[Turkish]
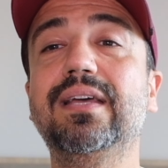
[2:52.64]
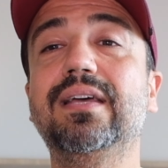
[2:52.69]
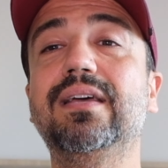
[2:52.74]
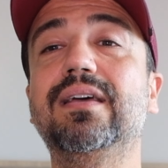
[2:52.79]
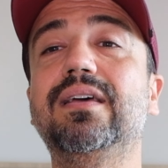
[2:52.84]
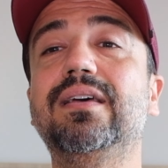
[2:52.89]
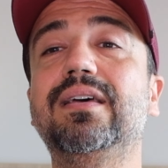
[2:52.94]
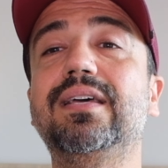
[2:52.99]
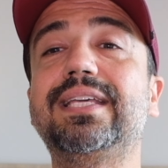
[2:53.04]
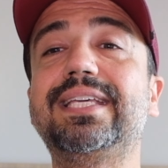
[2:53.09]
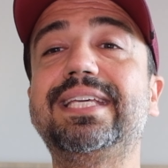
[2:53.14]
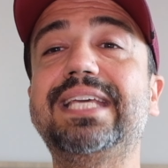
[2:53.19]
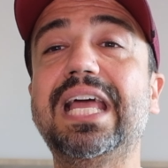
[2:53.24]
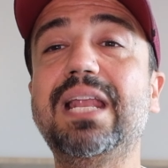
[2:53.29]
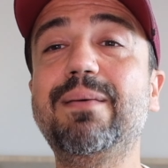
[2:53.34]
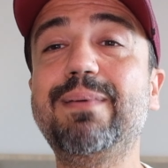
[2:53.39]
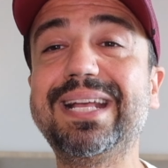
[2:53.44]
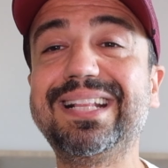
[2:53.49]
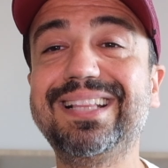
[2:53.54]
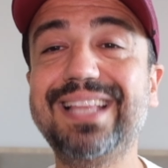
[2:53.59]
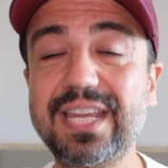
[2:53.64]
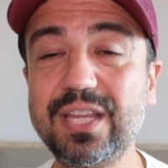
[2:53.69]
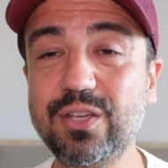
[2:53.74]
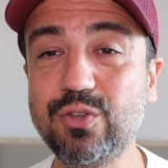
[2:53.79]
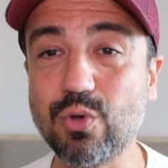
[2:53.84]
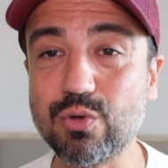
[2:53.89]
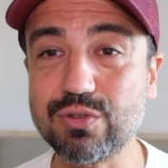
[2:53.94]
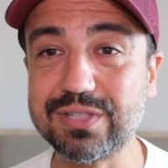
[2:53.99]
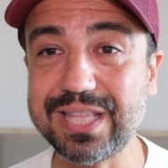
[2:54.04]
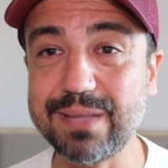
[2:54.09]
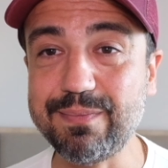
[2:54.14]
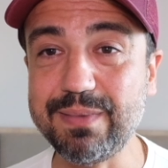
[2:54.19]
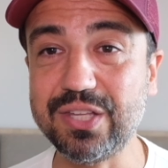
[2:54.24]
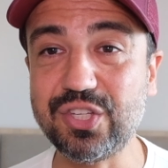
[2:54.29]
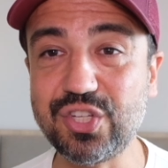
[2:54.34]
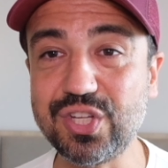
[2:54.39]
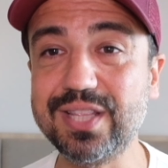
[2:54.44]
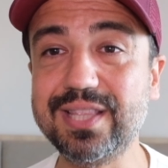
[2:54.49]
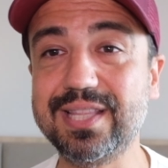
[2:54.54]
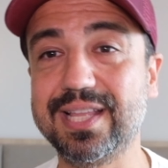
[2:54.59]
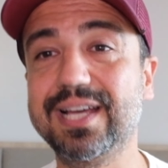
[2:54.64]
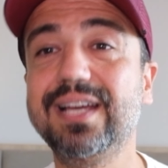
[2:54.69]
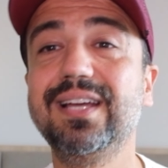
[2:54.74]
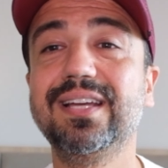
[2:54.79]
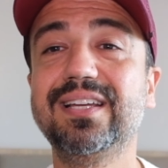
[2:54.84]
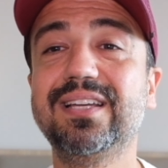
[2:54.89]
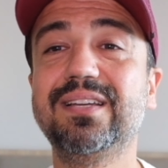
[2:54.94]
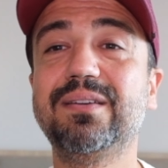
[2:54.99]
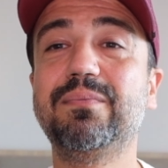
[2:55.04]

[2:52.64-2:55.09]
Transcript: E, kelebeklerin gözlemi için de